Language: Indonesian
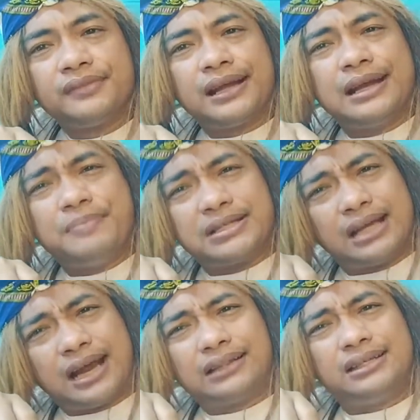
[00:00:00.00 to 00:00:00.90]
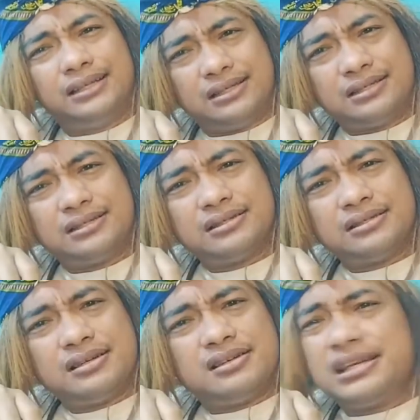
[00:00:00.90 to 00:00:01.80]
Karena masyarakat ini
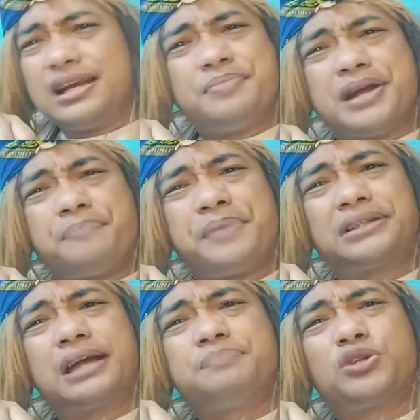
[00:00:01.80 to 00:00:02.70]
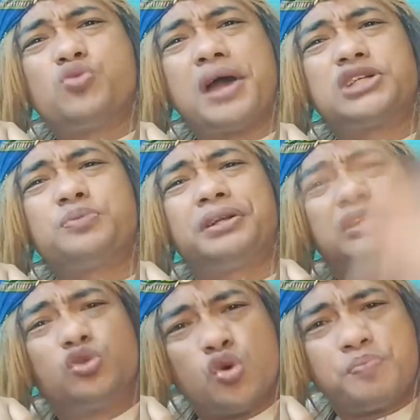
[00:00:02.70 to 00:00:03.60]
tidak mendapatkan perjuangan seperti
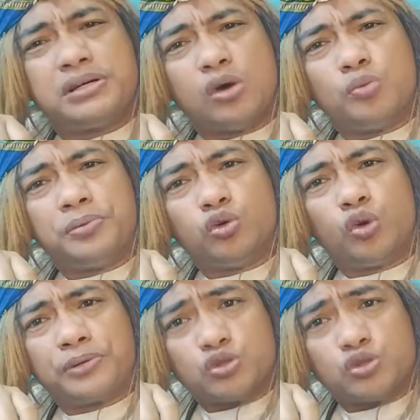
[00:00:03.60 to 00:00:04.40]
dulu pendahulu-pendahulu